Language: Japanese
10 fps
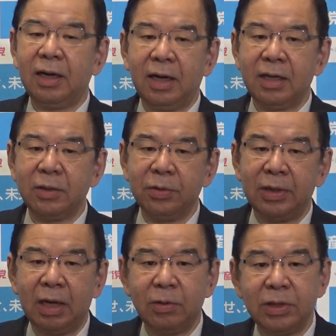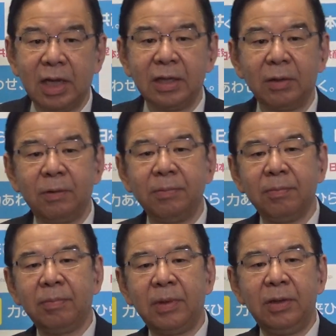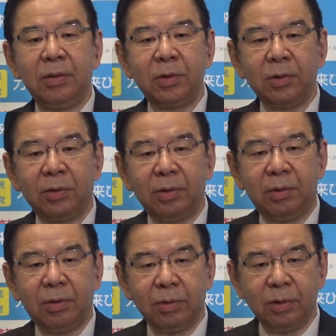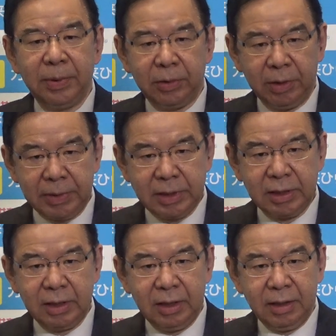らあそういう対応をしたんだということを述べております